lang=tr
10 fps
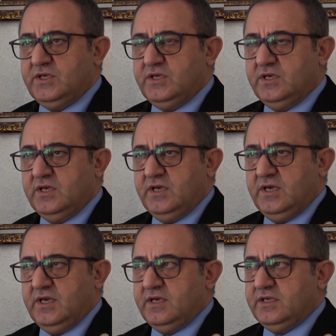bir
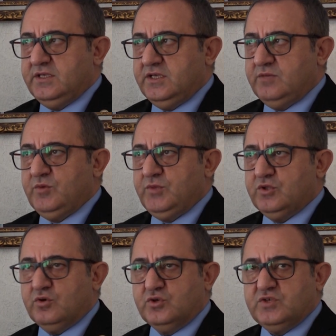e, 20 bin
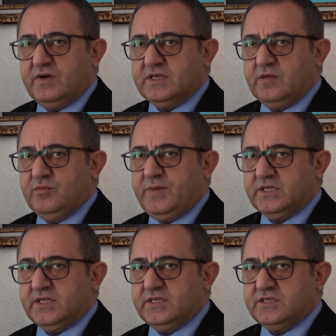ton civarında bir
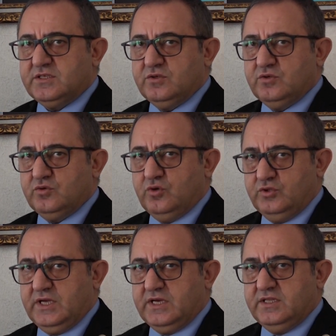patates
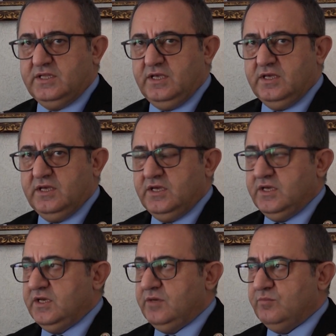gönderildi.
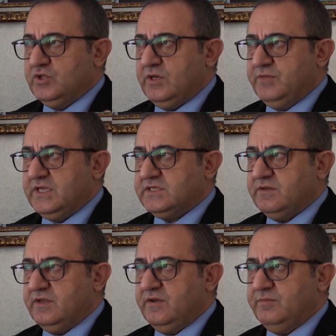E, bu da
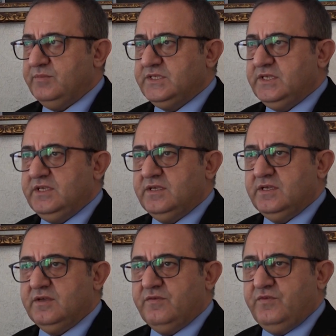biraz e, bizi
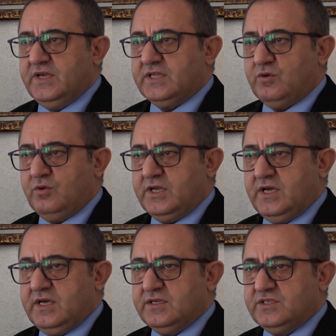e, fiyat
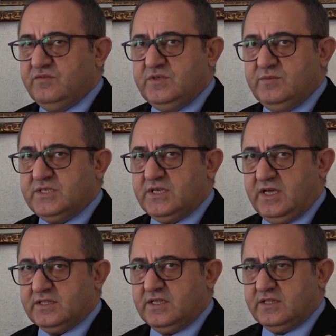olarak çiftçimizi
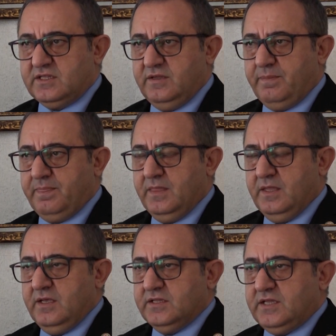rahatlattı.
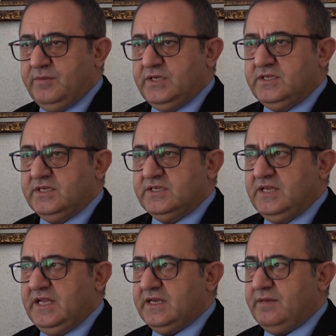Tabi
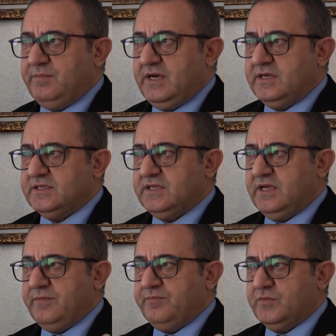girdilere
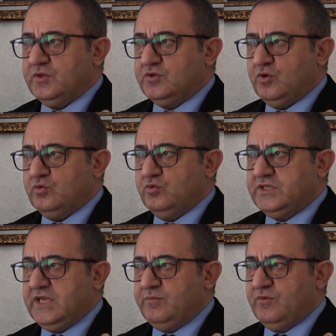bakırca çok
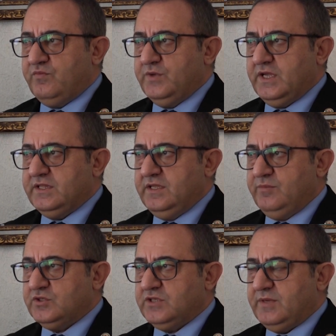yüksek mi fiyat
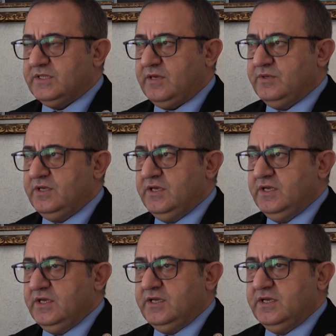demiyoruz ama tabi
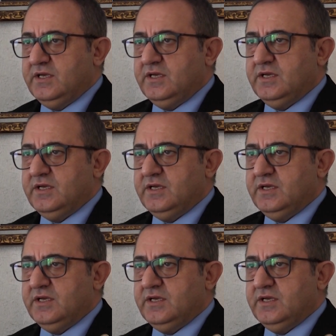e,